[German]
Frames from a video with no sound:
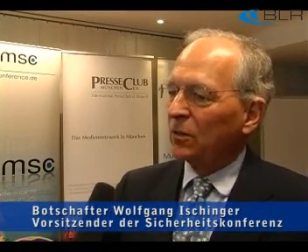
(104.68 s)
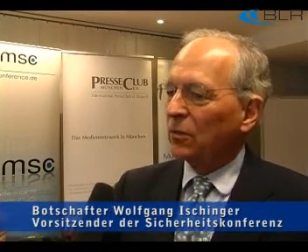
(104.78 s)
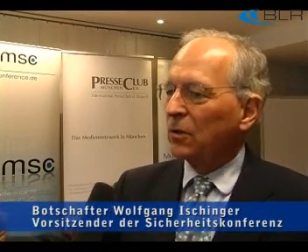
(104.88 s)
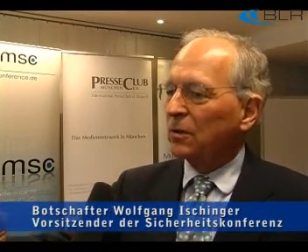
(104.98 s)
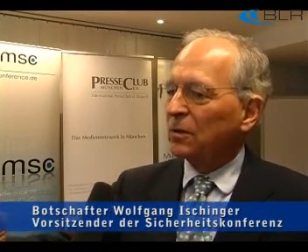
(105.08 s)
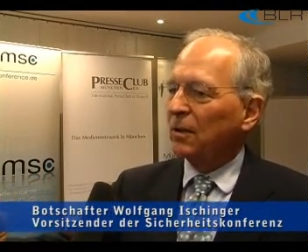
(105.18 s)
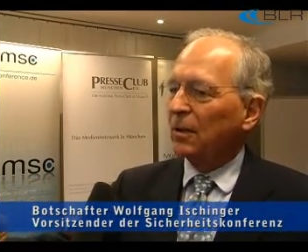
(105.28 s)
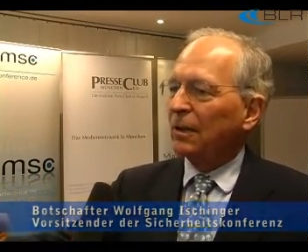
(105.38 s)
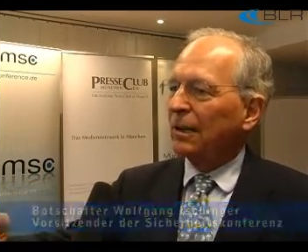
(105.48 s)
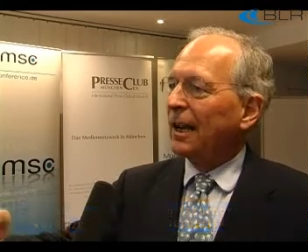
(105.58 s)
durch
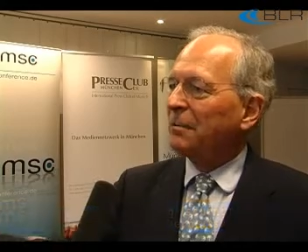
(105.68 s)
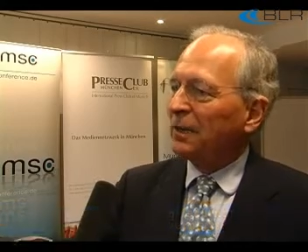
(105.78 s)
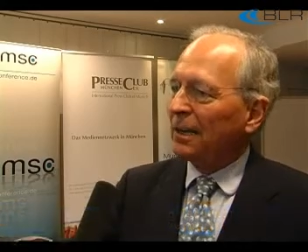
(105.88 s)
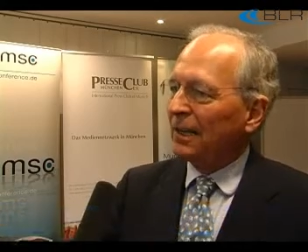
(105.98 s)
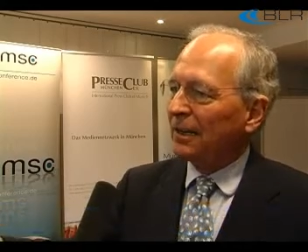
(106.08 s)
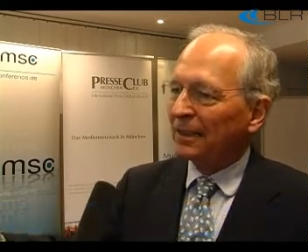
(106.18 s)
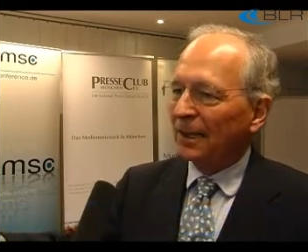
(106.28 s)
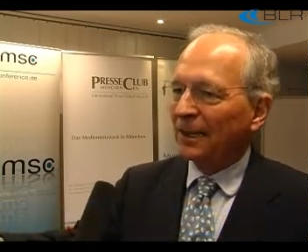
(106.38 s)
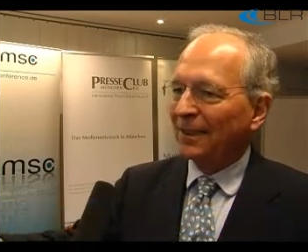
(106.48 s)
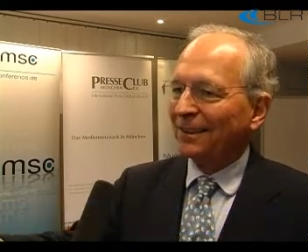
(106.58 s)
Lahmlegen
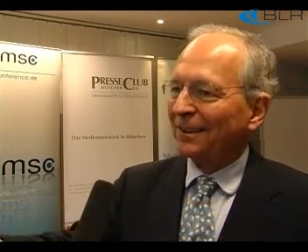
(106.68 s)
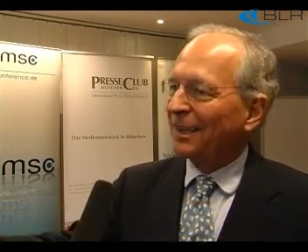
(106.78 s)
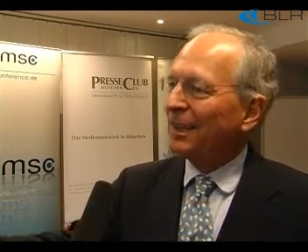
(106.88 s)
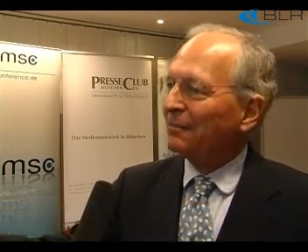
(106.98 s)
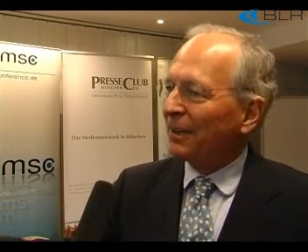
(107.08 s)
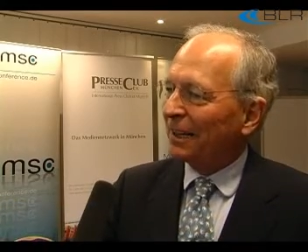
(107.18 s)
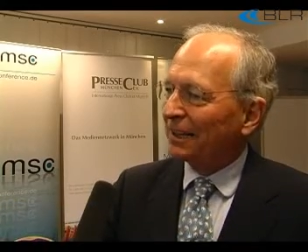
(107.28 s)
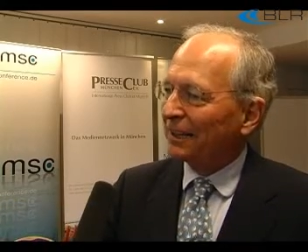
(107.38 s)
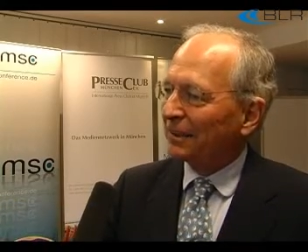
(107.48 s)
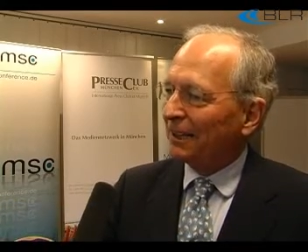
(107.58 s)
der
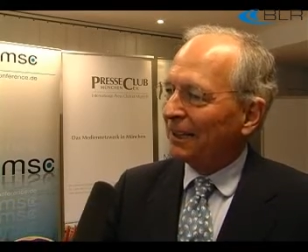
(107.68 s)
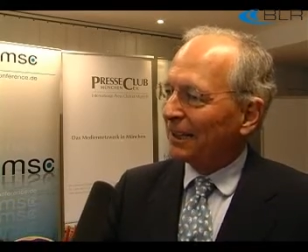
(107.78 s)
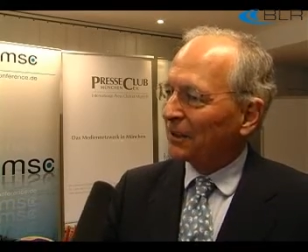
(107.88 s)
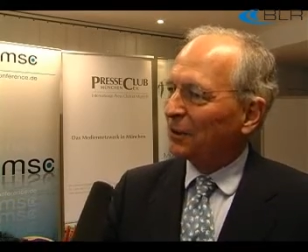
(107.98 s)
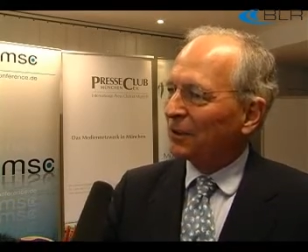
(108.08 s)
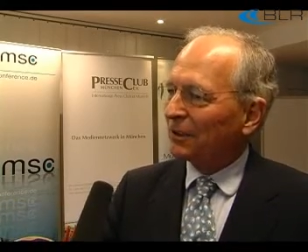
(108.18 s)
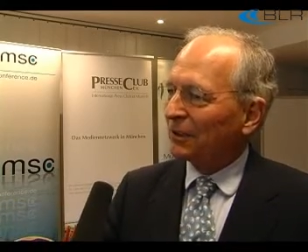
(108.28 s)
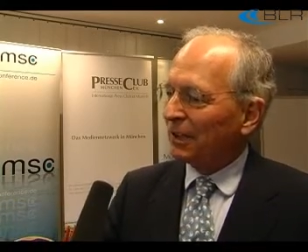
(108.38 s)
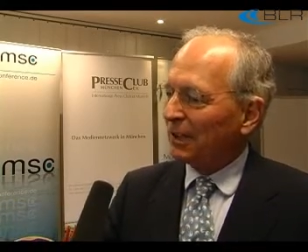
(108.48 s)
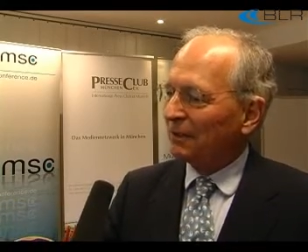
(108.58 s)
Regelwerke, der
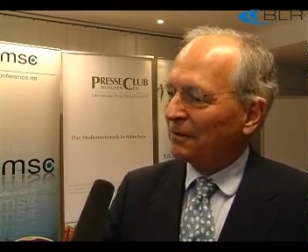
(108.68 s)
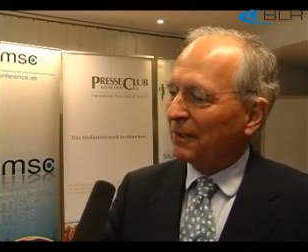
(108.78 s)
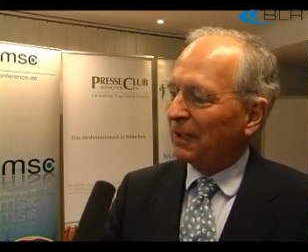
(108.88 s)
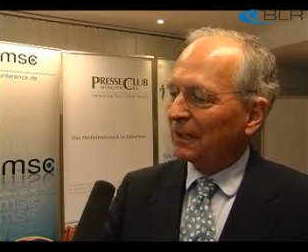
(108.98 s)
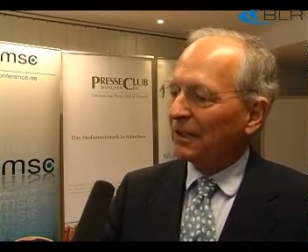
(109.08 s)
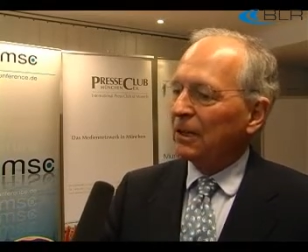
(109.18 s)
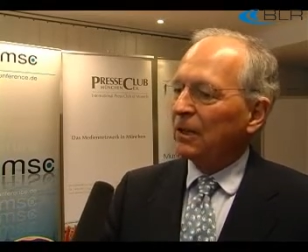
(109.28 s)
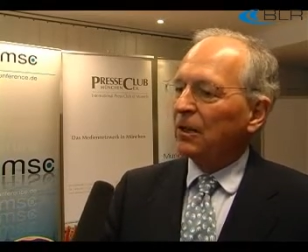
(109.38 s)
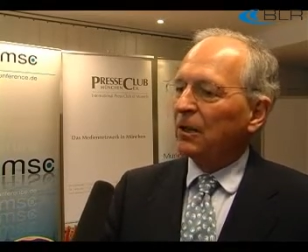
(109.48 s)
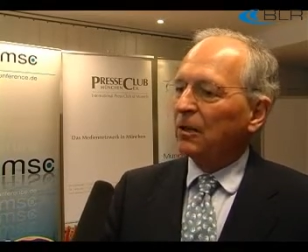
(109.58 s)
elektronischen Regelwerke,
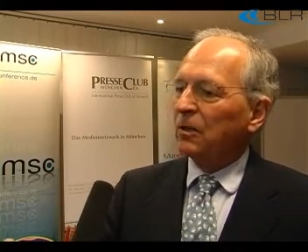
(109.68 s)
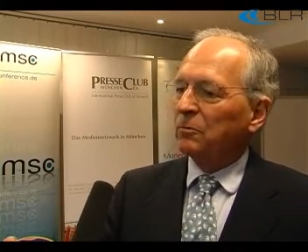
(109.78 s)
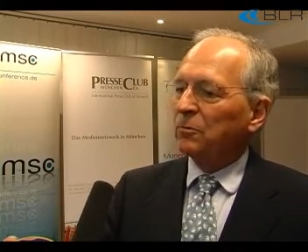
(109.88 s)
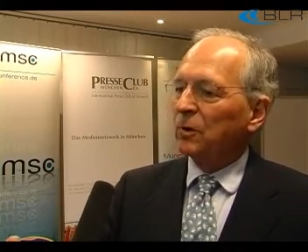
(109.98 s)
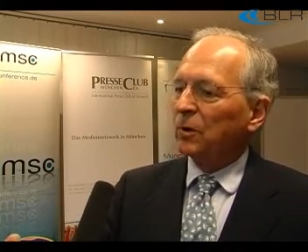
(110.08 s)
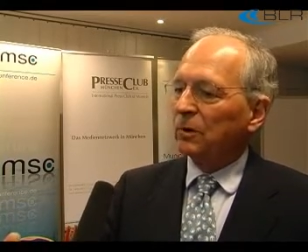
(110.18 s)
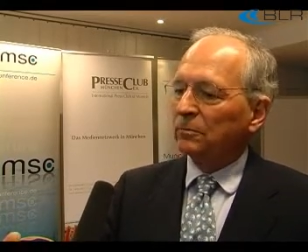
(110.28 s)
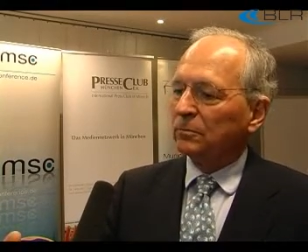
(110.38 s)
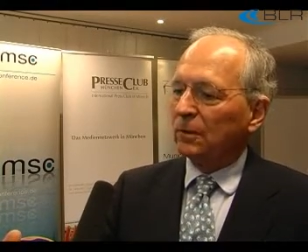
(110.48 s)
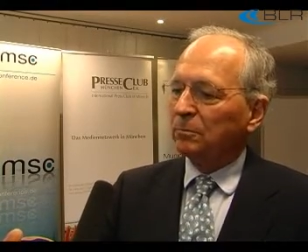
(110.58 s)
äh, für
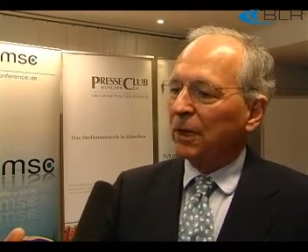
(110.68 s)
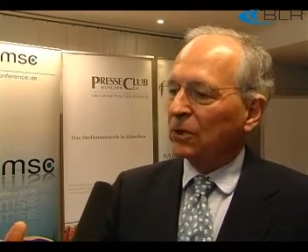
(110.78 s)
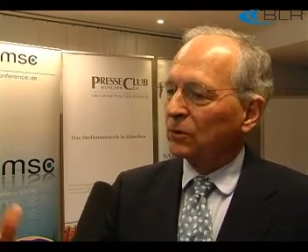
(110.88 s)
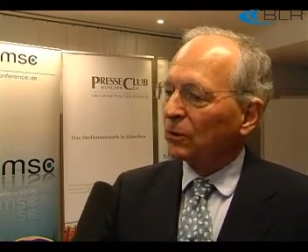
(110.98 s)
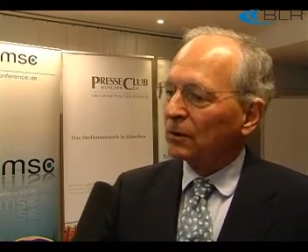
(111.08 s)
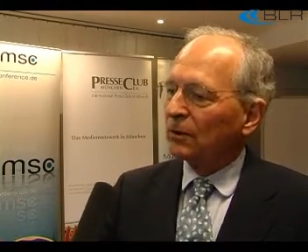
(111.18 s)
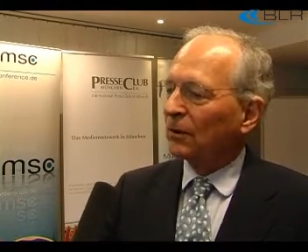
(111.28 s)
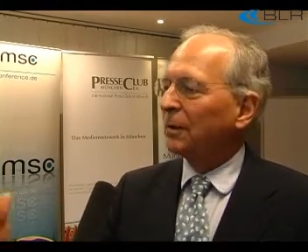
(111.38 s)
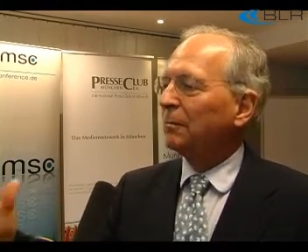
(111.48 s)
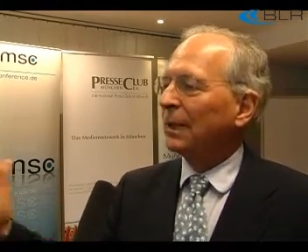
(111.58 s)
ein paar Stunden
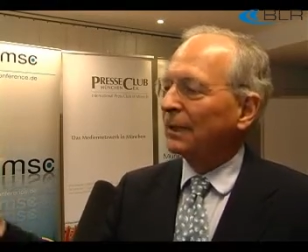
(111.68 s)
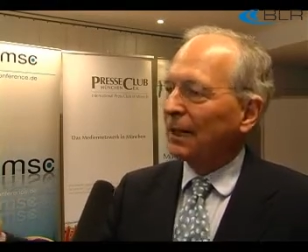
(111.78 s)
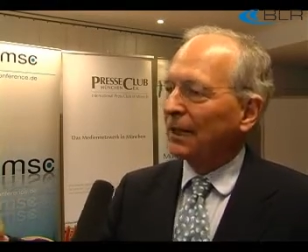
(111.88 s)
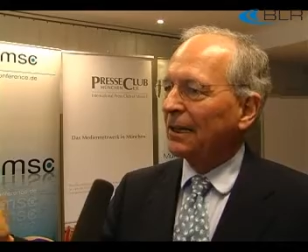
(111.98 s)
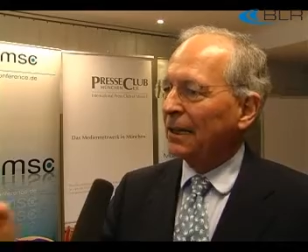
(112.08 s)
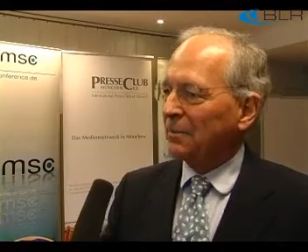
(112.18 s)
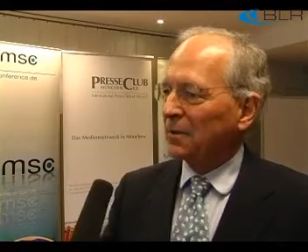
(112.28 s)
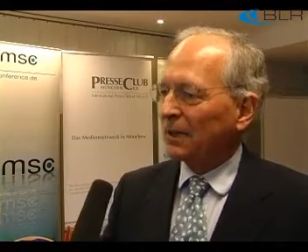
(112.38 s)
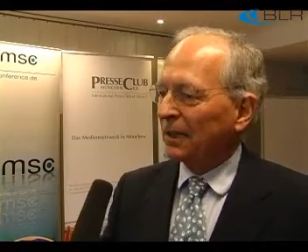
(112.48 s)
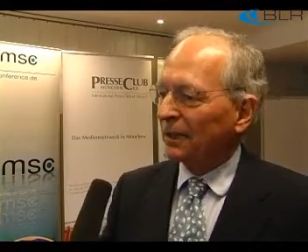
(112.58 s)
oder ein paar Tage
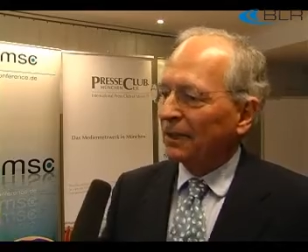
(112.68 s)
lahmzulegen.